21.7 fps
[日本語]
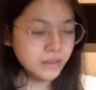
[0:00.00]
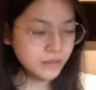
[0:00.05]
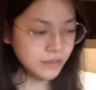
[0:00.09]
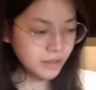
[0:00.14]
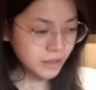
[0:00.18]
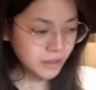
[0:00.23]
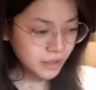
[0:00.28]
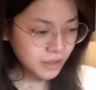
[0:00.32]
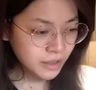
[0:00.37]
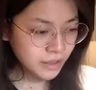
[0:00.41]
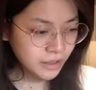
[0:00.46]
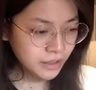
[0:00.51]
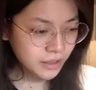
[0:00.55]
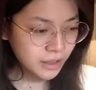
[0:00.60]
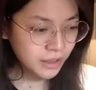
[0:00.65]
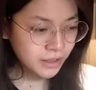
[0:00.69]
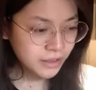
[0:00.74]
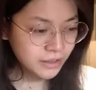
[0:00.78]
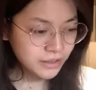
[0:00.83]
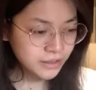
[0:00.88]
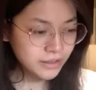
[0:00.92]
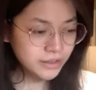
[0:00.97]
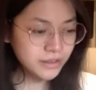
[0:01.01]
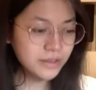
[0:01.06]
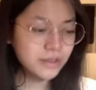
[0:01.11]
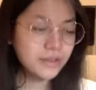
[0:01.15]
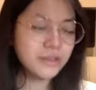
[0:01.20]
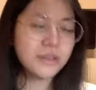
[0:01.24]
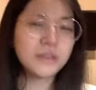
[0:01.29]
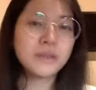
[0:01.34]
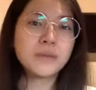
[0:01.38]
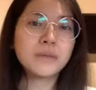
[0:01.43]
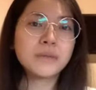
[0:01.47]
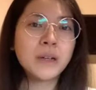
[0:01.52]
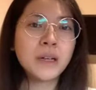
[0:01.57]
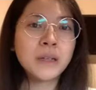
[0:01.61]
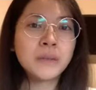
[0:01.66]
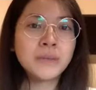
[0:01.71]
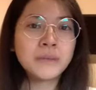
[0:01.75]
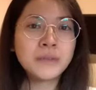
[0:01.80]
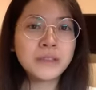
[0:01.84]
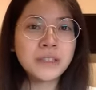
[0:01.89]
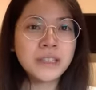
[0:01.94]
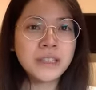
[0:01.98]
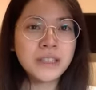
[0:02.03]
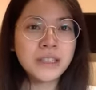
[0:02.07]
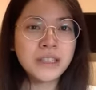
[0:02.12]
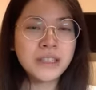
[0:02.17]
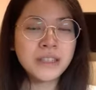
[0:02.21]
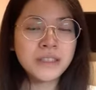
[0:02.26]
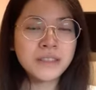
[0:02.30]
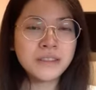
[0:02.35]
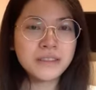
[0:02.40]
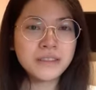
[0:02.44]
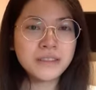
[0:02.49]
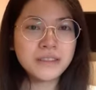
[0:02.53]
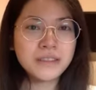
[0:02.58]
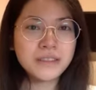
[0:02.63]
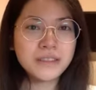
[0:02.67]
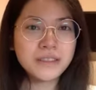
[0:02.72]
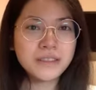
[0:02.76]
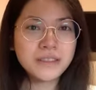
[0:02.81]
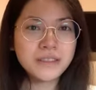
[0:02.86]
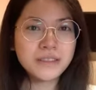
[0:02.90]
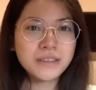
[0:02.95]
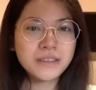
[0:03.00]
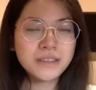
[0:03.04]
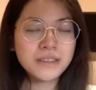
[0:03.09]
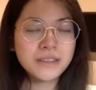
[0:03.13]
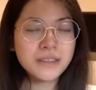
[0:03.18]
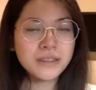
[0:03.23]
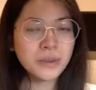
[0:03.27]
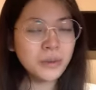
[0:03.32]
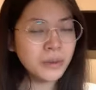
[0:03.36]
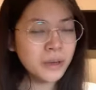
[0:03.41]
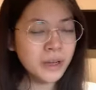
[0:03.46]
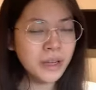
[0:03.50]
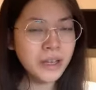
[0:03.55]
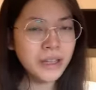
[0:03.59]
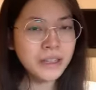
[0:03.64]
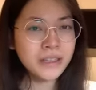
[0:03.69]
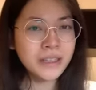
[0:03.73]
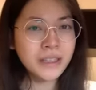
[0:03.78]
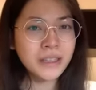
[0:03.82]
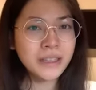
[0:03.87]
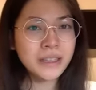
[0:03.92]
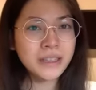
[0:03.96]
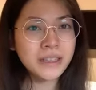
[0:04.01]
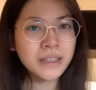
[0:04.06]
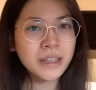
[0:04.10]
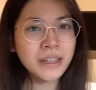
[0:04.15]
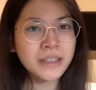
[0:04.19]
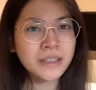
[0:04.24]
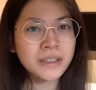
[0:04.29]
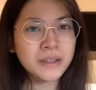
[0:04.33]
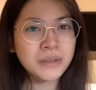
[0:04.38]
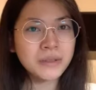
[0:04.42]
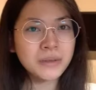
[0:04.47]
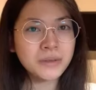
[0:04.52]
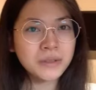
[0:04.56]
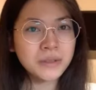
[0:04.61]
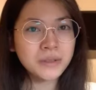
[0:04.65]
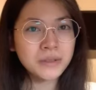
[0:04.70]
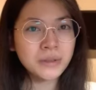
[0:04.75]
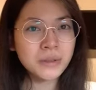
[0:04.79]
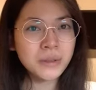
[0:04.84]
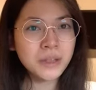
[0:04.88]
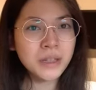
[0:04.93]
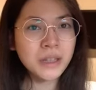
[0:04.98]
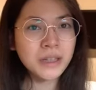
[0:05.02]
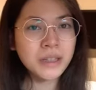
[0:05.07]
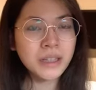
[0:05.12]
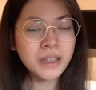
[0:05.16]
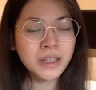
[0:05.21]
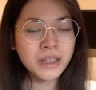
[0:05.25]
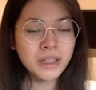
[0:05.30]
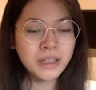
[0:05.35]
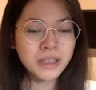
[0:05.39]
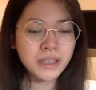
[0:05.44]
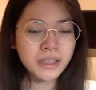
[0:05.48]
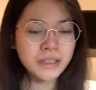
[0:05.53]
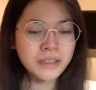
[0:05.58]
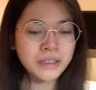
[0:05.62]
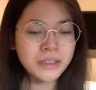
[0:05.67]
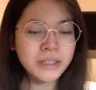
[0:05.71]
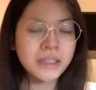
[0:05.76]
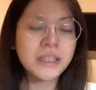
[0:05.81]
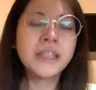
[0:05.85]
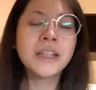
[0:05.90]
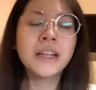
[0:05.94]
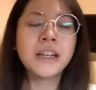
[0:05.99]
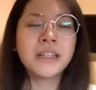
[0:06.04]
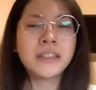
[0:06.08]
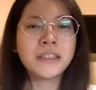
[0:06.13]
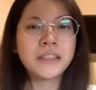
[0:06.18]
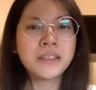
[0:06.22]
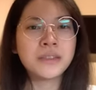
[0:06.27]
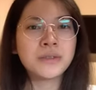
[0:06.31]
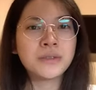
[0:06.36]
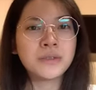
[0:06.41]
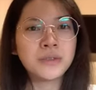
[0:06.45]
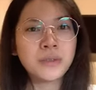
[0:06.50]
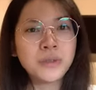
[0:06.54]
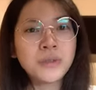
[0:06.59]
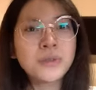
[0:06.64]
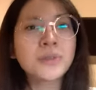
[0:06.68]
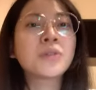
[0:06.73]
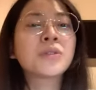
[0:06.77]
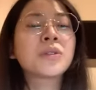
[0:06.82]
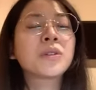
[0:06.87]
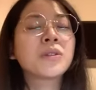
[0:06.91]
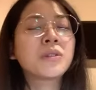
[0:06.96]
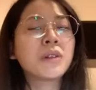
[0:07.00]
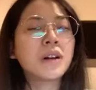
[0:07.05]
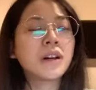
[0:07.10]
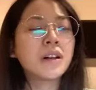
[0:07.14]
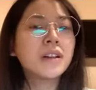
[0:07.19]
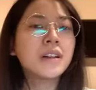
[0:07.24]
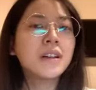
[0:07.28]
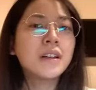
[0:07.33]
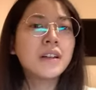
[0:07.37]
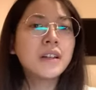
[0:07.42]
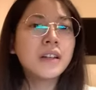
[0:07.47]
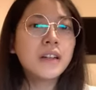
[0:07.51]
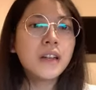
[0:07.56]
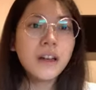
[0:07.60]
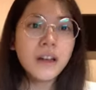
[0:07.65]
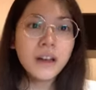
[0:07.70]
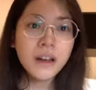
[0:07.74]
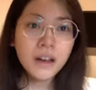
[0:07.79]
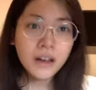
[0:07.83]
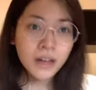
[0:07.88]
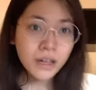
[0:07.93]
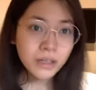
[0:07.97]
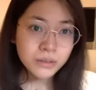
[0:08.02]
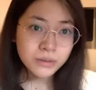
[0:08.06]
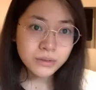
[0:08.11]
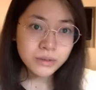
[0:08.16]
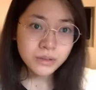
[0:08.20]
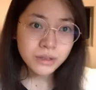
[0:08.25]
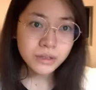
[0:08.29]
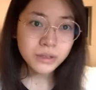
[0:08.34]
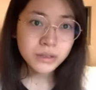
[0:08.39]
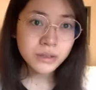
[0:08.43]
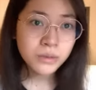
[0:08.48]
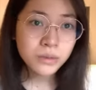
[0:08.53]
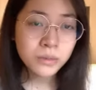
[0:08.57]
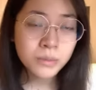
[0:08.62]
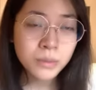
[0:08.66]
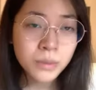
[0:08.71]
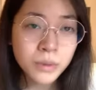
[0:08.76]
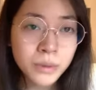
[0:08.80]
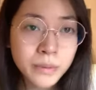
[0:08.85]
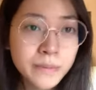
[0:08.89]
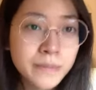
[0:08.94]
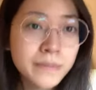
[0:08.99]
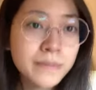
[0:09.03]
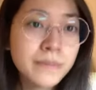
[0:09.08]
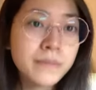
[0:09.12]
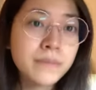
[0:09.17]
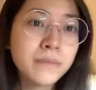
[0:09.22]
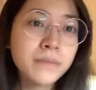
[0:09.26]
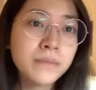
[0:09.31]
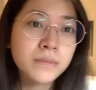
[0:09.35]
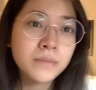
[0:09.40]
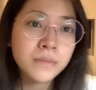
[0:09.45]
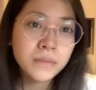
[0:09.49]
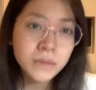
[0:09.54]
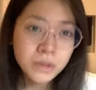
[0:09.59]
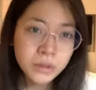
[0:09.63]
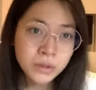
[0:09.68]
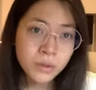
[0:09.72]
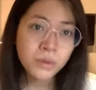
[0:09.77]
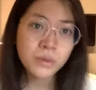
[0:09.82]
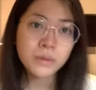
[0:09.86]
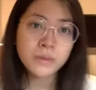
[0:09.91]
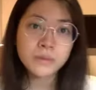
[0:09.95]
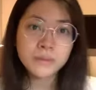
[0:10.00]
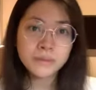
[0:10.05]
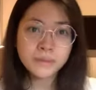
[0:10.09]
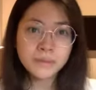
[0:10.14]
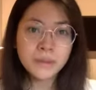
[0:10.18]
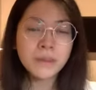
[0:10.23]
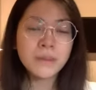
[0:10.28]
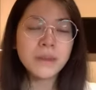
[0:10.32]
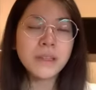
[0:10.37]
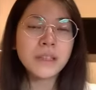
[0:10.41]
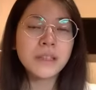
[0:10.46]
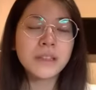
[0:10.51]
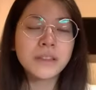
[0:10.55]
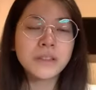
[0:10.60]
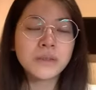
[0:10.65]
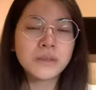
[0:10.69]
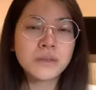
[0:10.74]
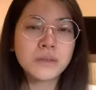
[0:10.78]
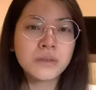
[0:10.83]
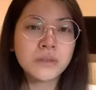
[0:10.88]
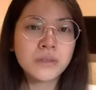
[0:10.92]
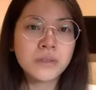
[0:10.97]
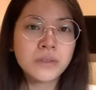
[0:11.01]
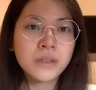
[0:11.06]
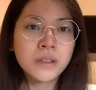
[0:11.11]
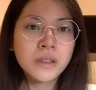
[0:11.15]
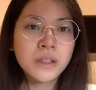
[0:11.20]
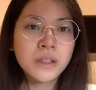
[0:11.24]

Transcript: なかなか前向きに捉えていきたいけどそれがなかなかできないっていう状況ではあるんですけどもそう、まあ、まだその